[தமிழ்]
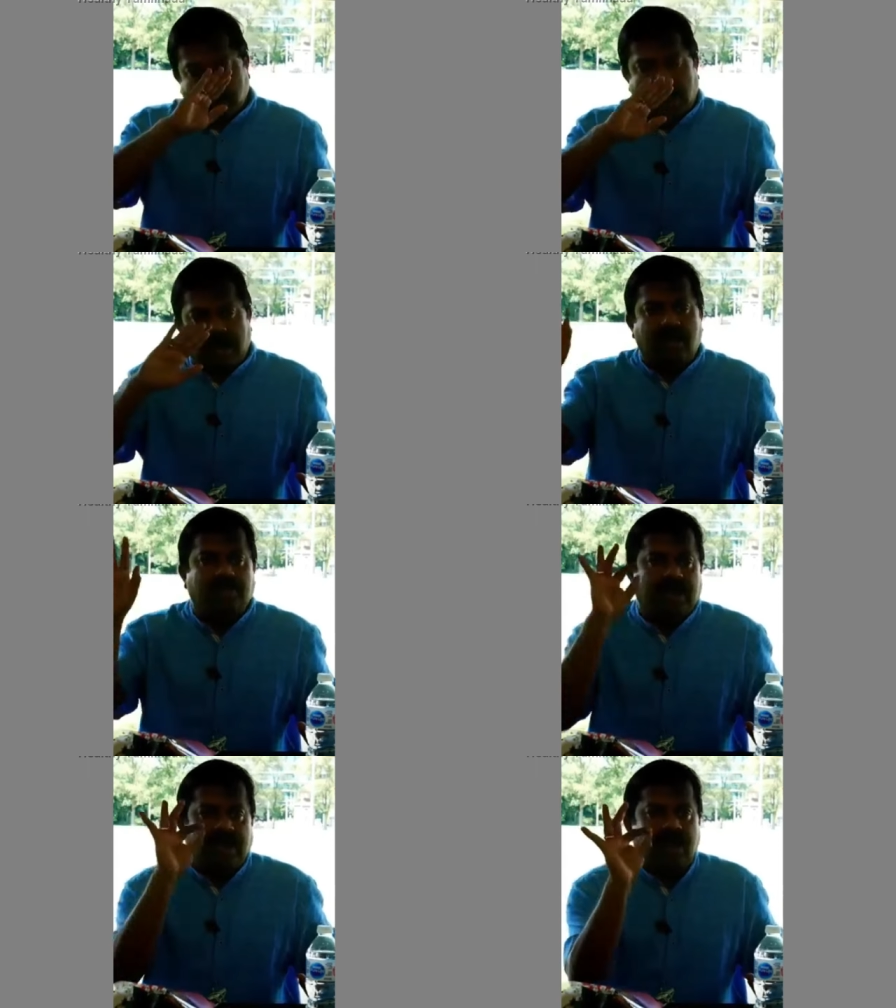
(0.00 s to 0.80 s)

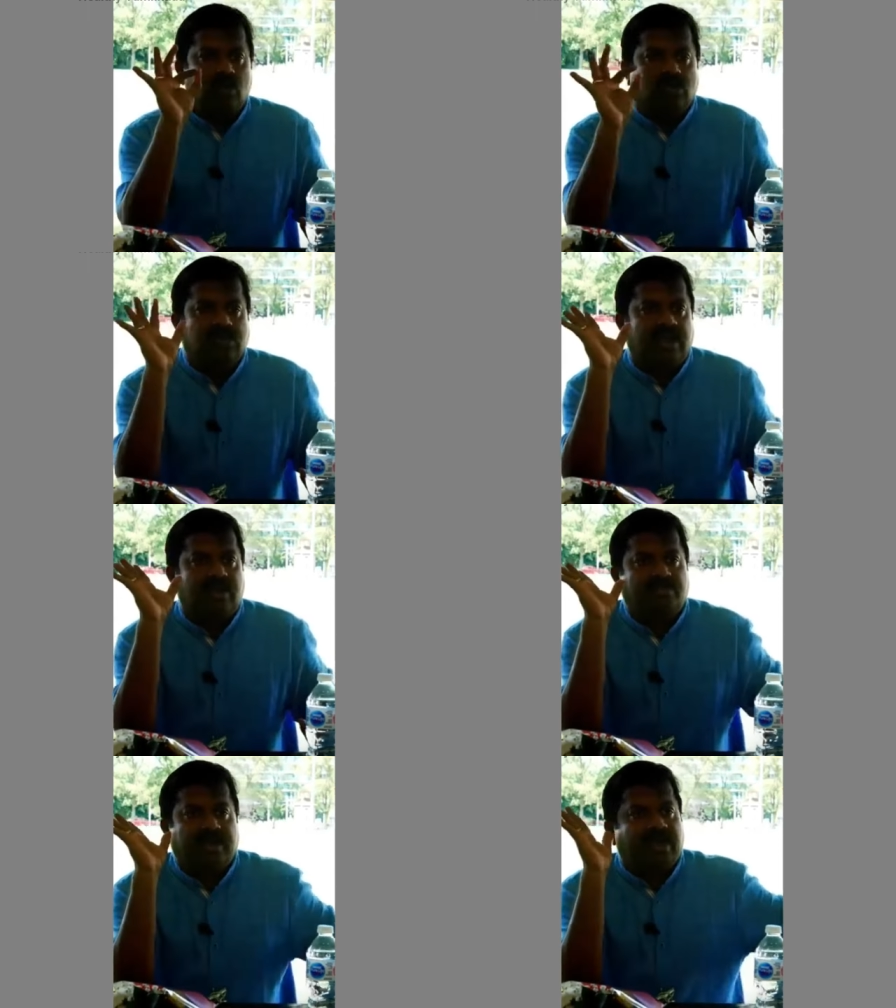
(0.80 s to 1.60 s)
கண்டிப்பாக டெய்லி ஒரு த்ரீ
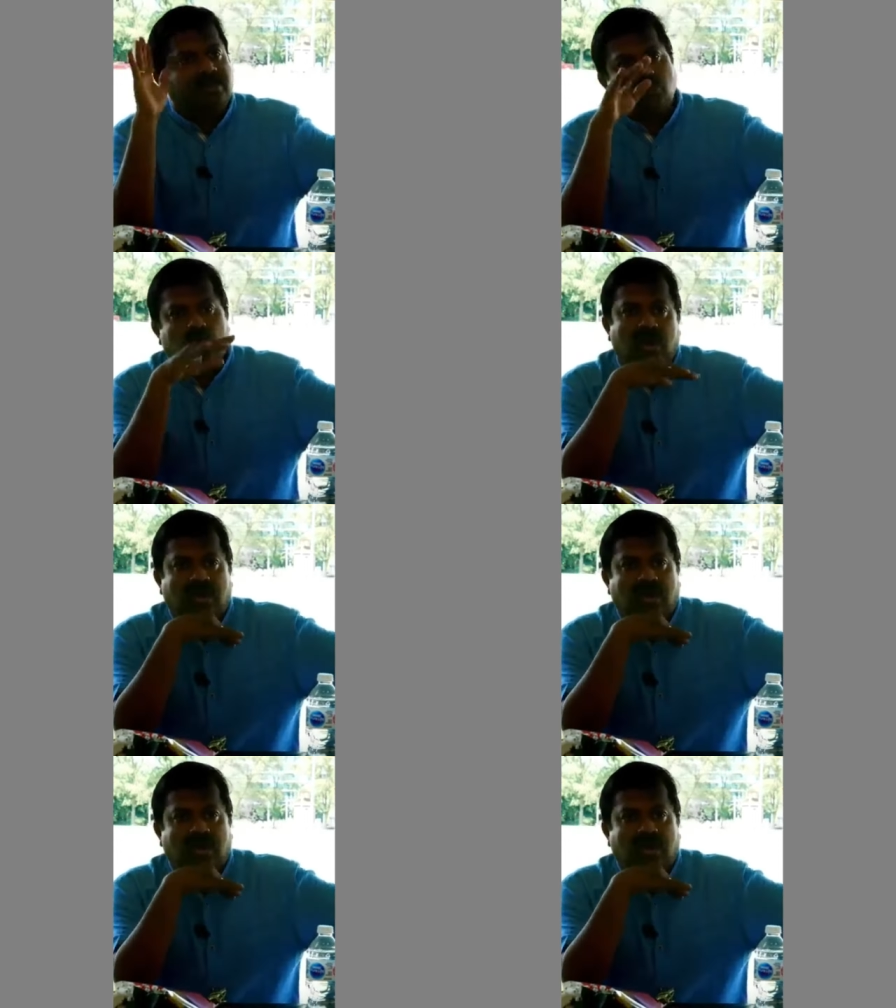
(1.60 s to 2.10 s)
டு ஃபைவ் கிராம்ஸ் கொடுக்கும்